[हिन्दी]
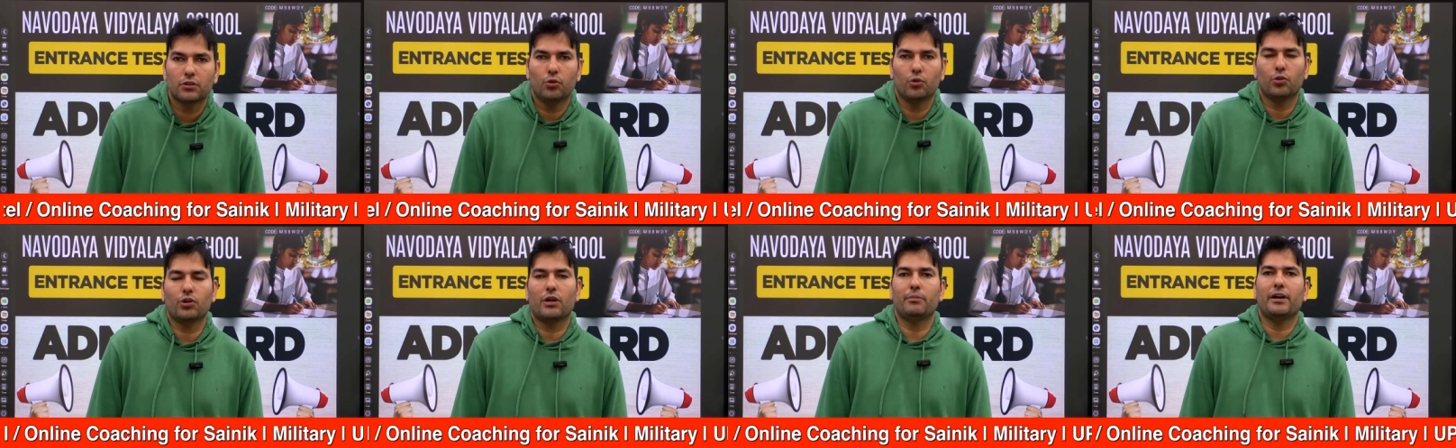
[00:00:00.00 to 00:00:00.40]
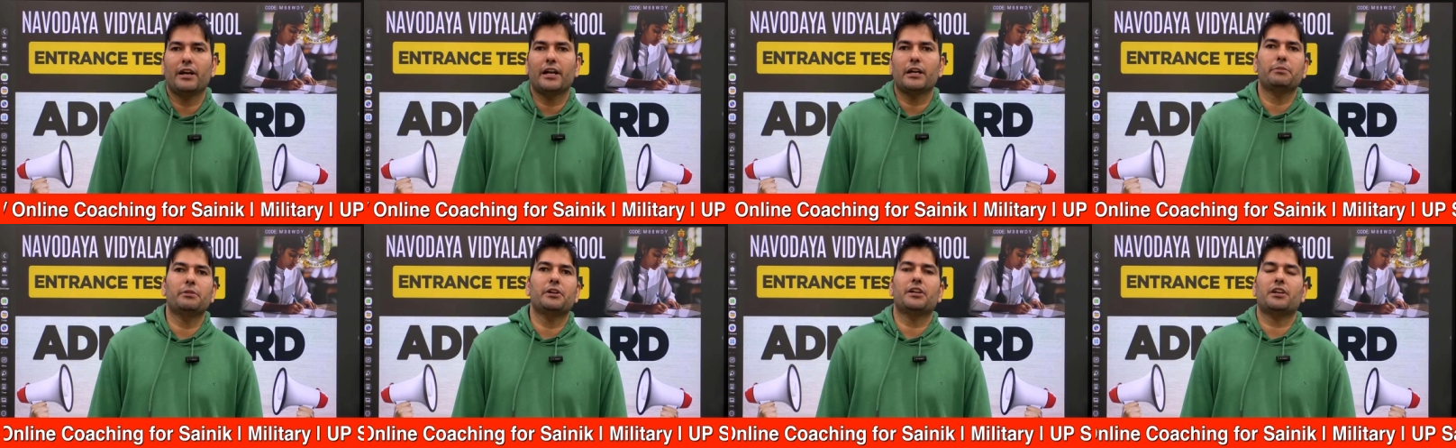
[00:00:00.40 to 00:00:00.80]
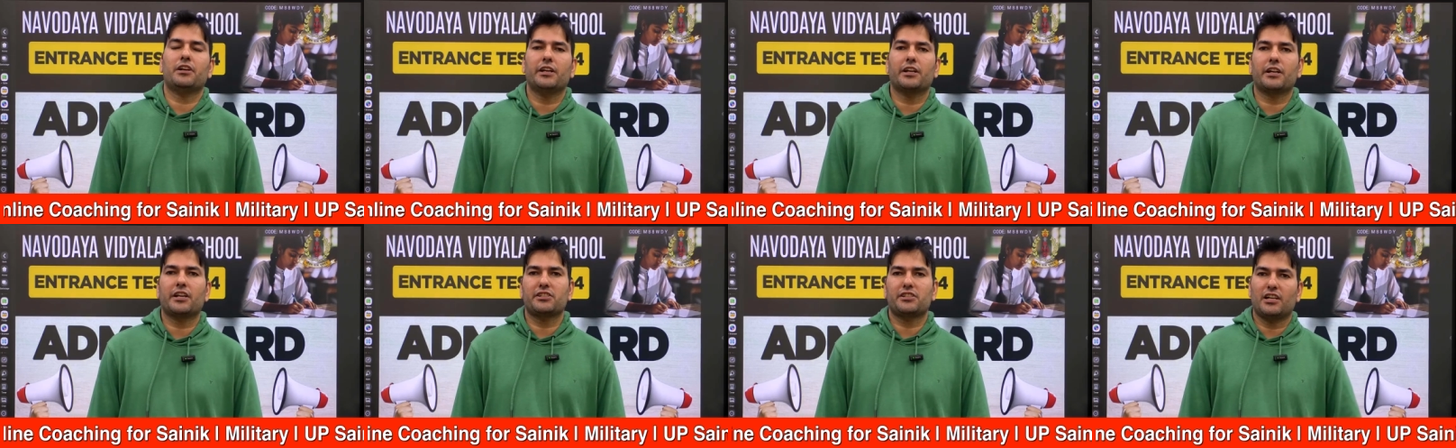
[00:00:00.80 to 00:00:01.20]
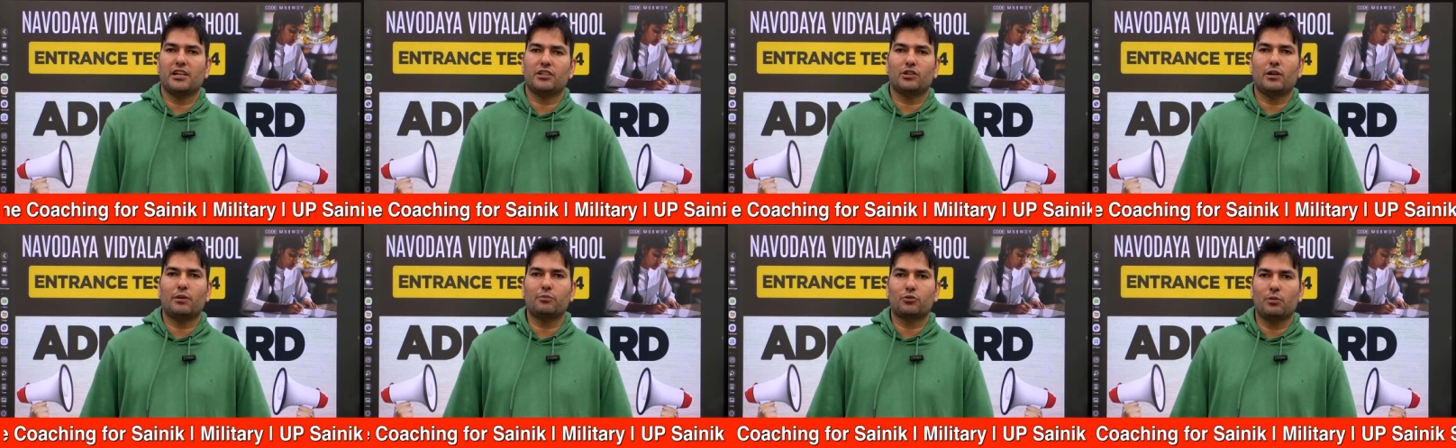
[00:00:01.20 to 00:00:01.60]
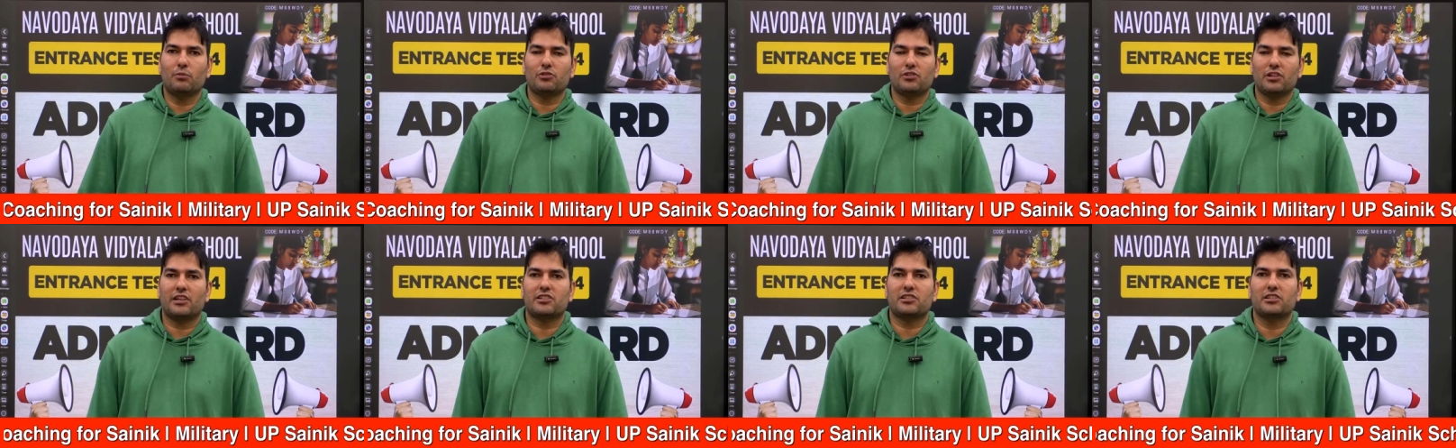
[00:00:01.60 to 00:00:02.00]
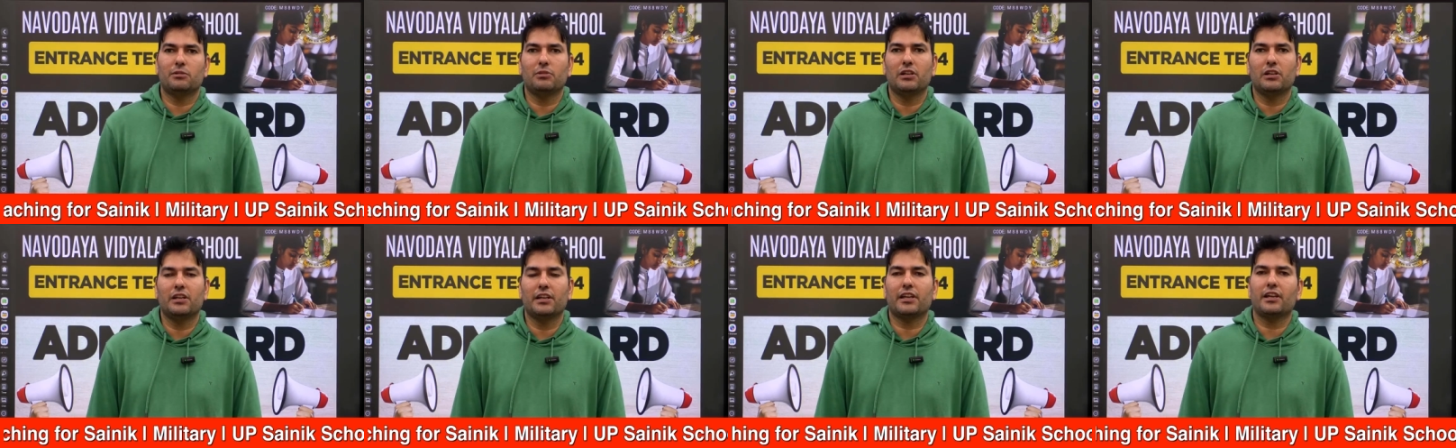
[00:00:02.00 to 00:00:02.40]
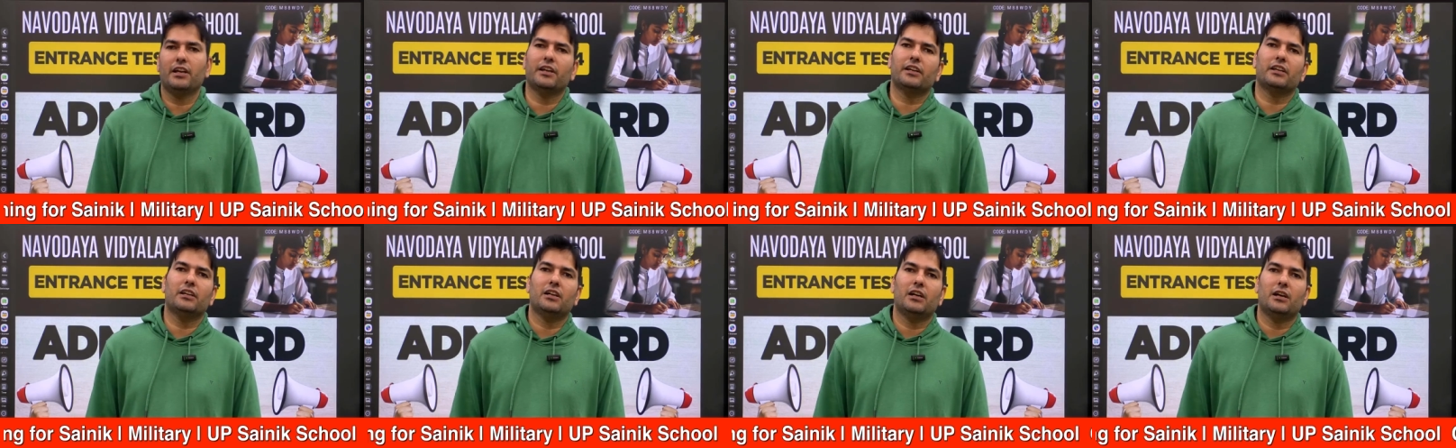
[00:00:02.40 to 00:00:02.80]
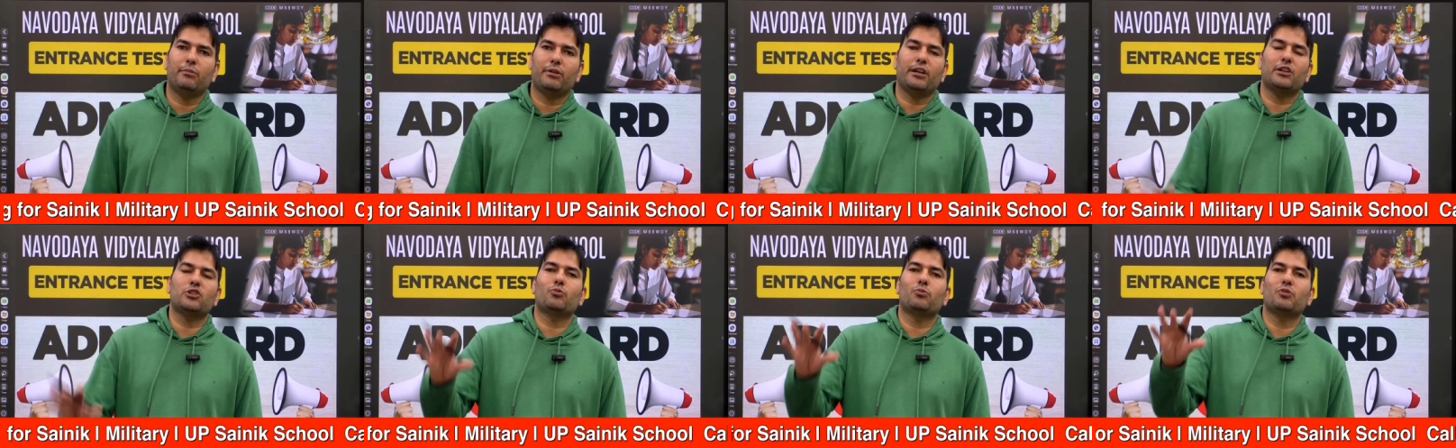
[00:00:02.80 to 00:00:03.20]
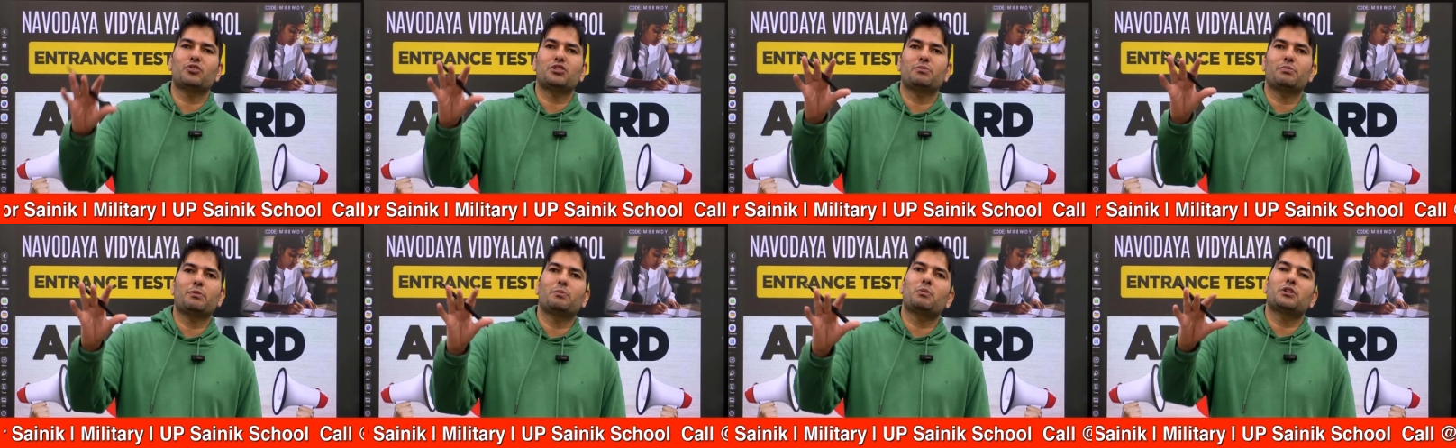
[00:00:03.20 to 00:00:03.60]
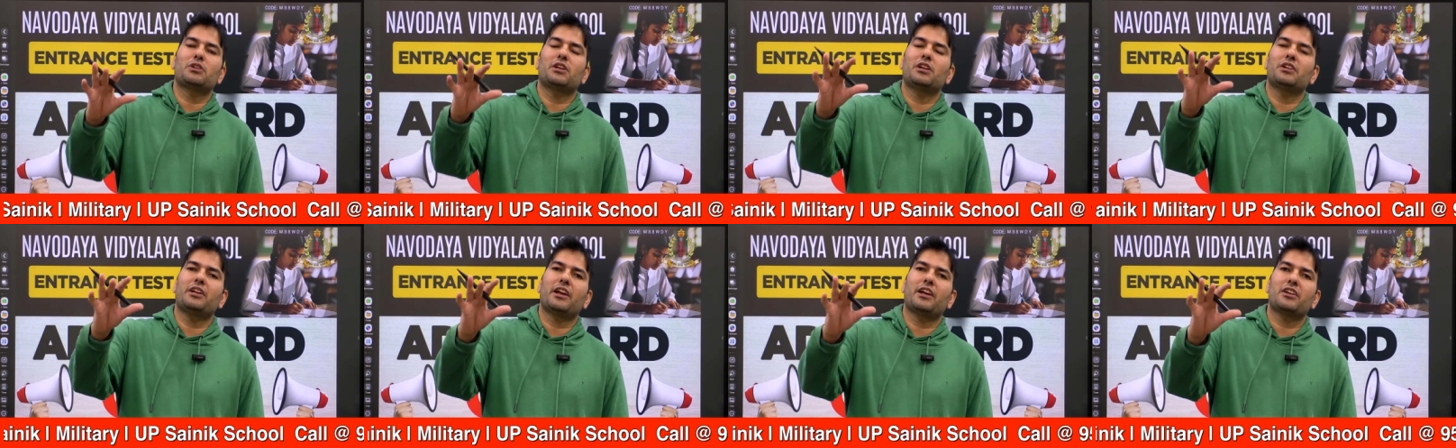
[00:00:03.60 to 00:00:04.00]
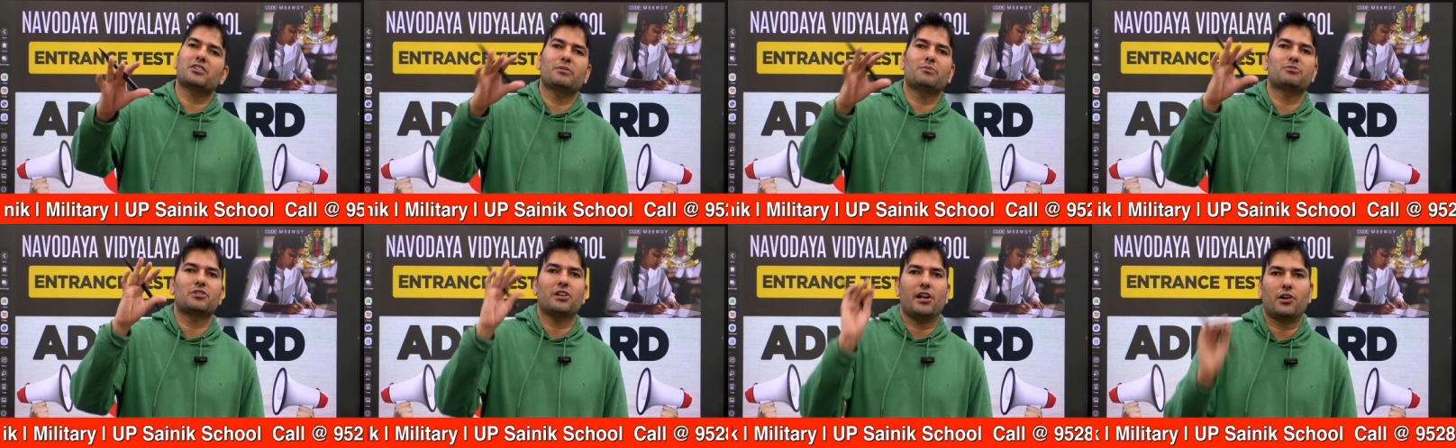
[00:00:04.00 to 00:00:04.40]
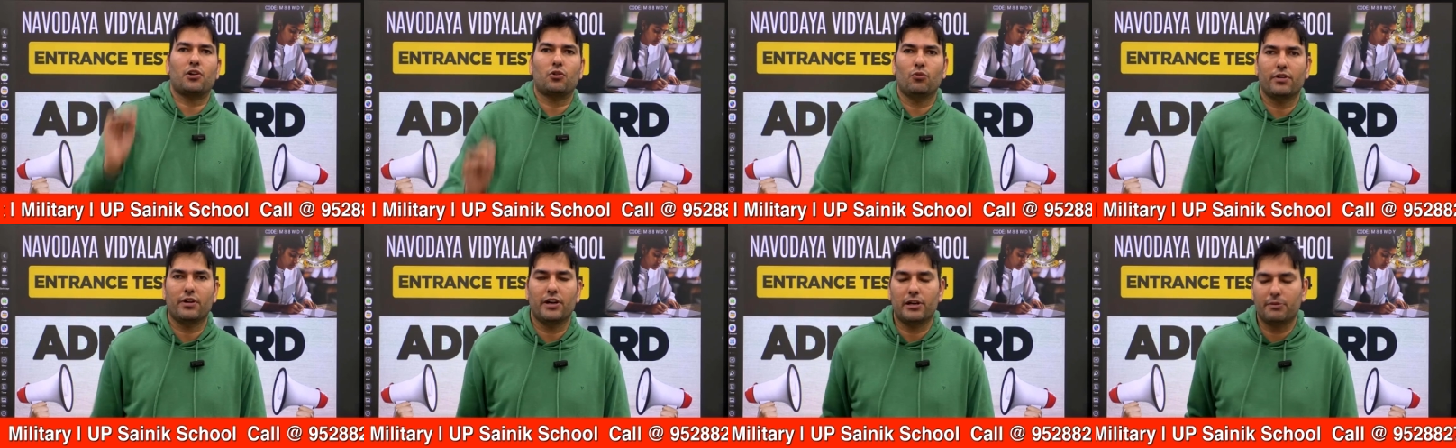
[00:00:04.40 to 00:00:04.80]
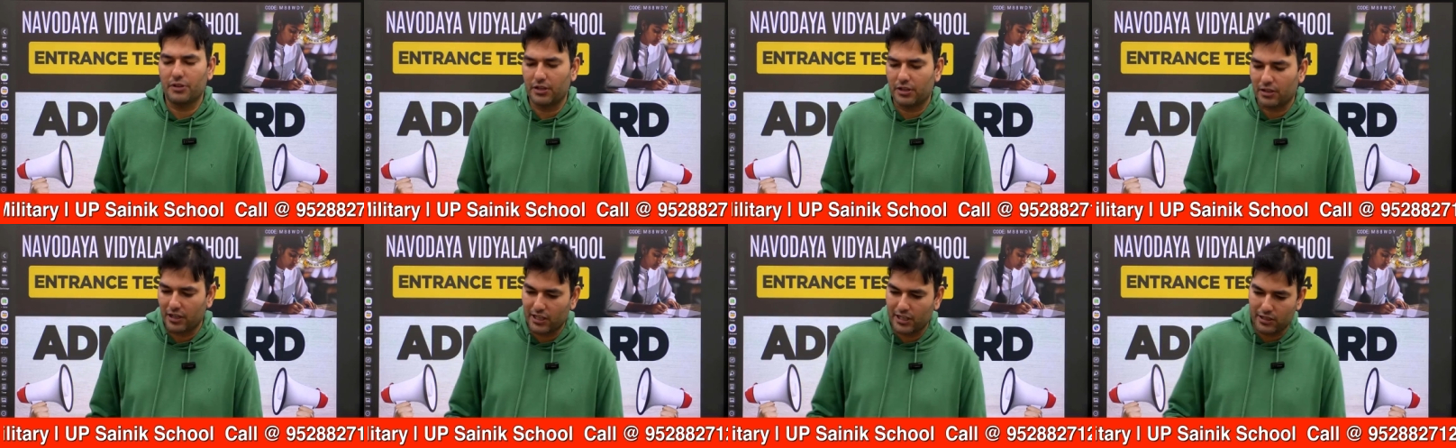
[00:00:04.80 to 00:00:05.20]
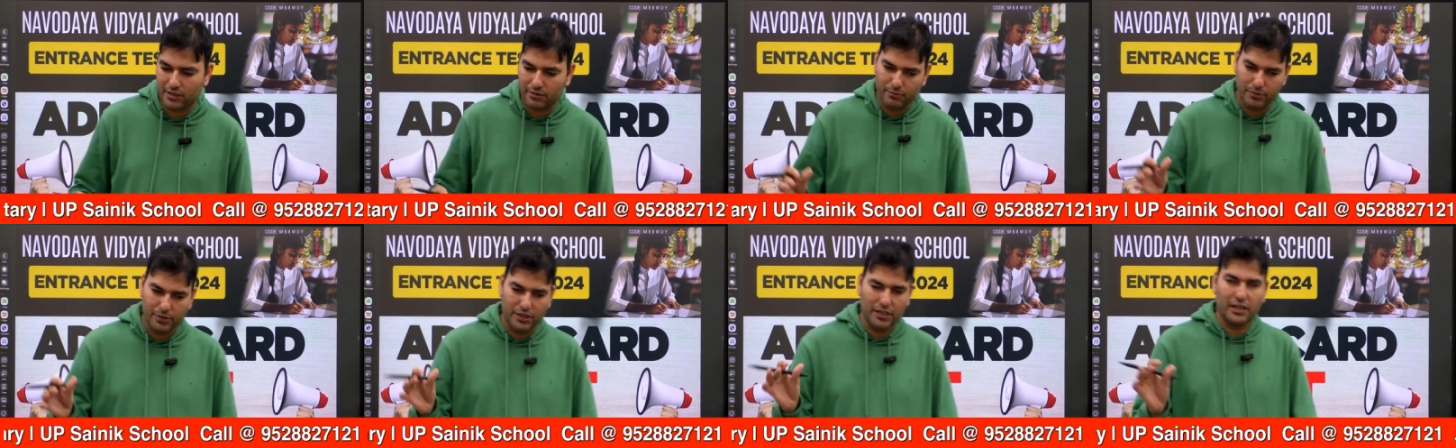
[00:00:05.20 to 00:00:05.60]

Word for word: और हम एडमिट कार्ड के साथ अब तो हम सिलेक्शन भी लेके आएंगे हमारे जो बच्चे पेपर देने जाएंगे सब सिलेक्ट होंगे एडमिट कार्ड भी आ